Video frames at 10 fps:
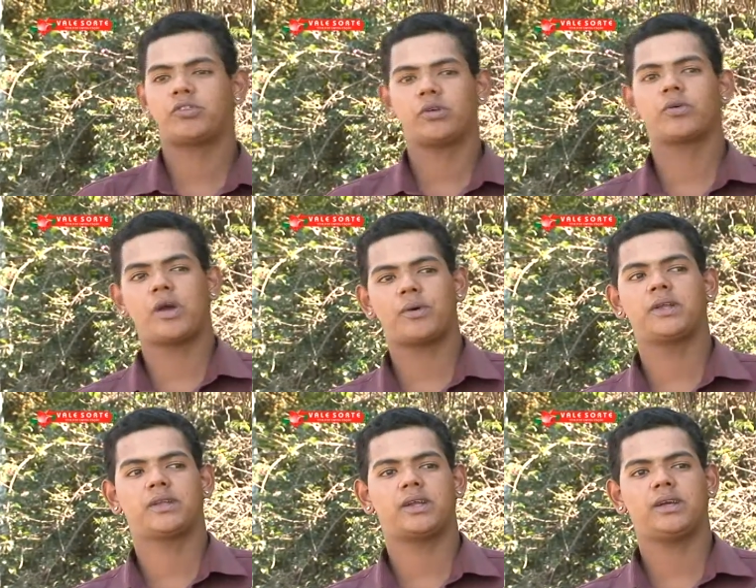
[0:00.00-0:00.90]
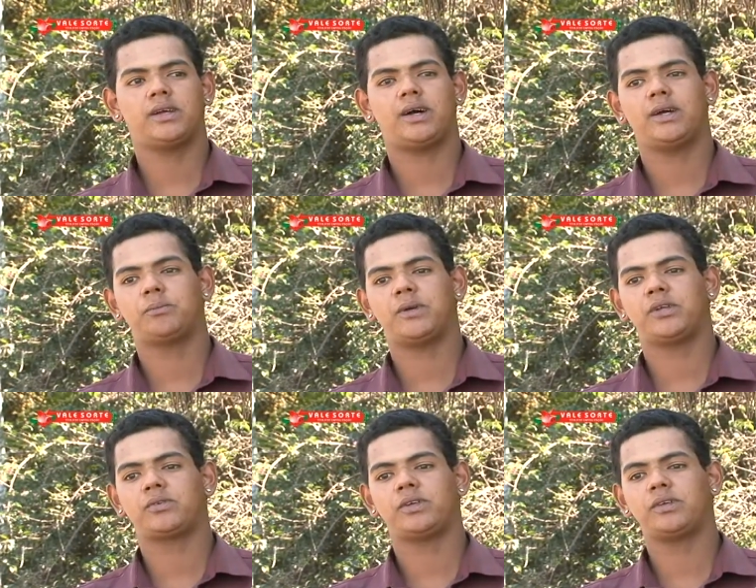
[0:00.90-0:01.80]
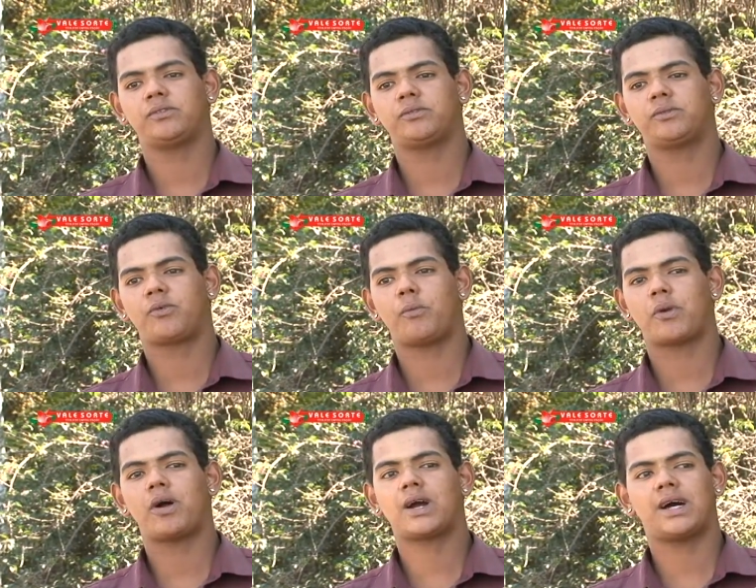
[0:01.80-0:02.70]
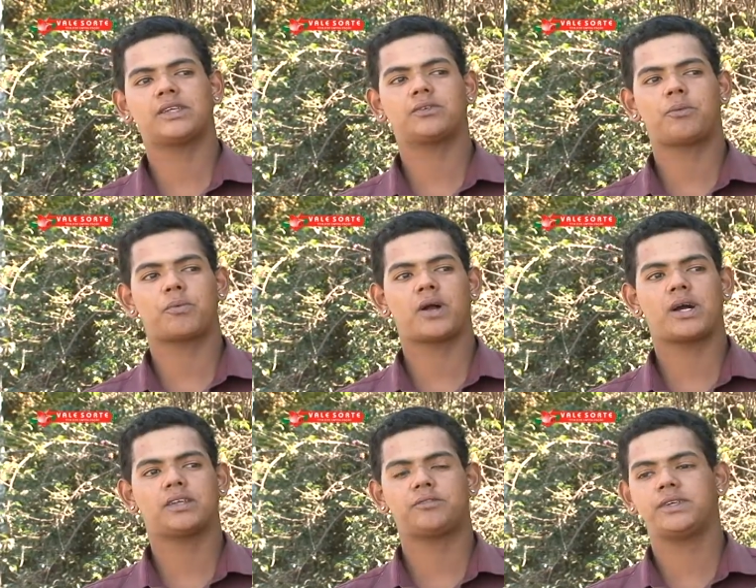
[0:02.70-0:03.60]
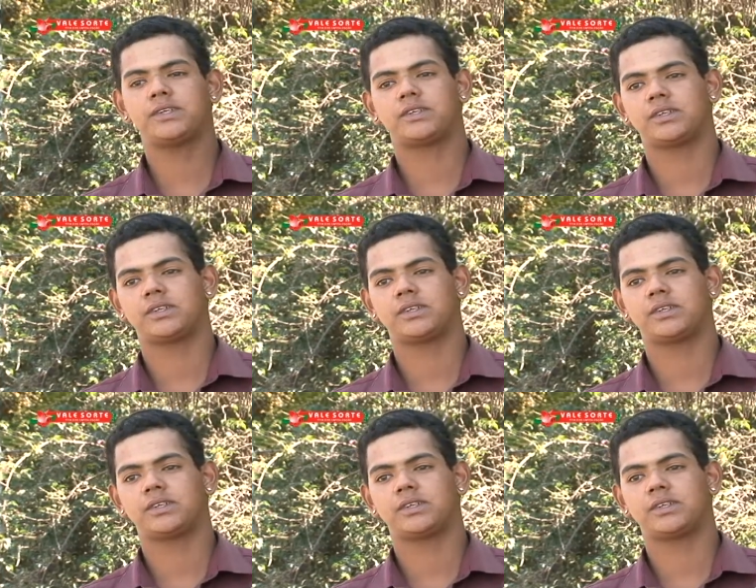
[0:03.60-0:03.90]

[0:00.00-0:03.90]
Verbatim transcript: de aluguel ainda, né? Aí eu penso em comprar uma casa, comprar uma casa fixa.